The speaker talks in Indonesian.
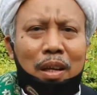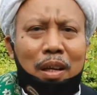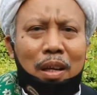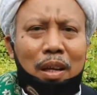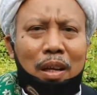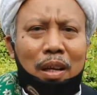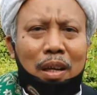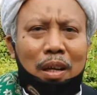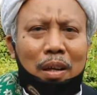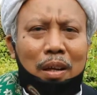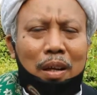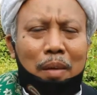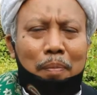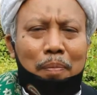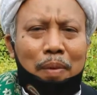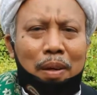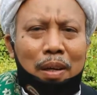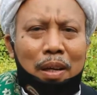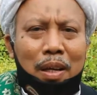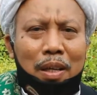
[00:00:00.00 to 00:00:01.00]
Uh,
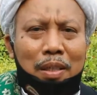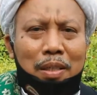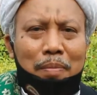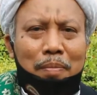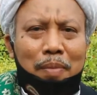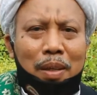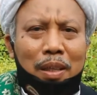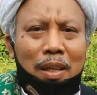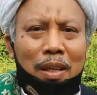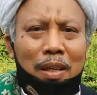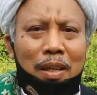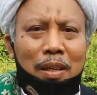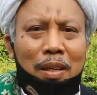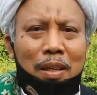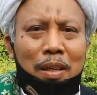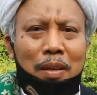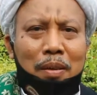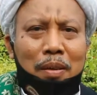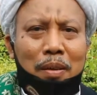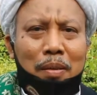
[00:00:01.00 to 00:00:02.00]
pada kesempatan
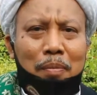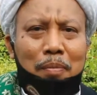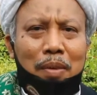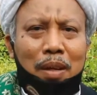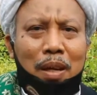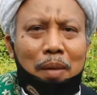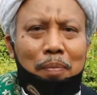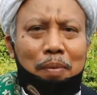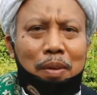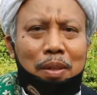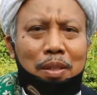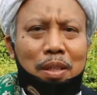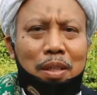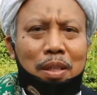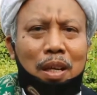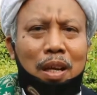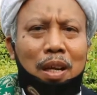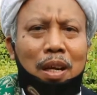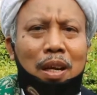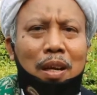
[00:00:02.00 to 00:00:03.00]
ini
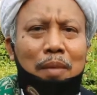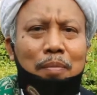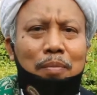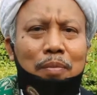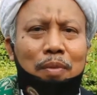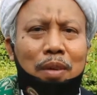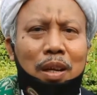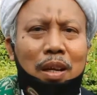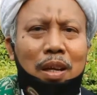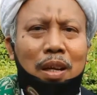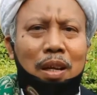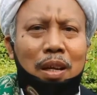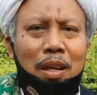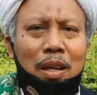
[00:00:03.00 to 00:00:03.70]
mengapresiasi alhamdulillah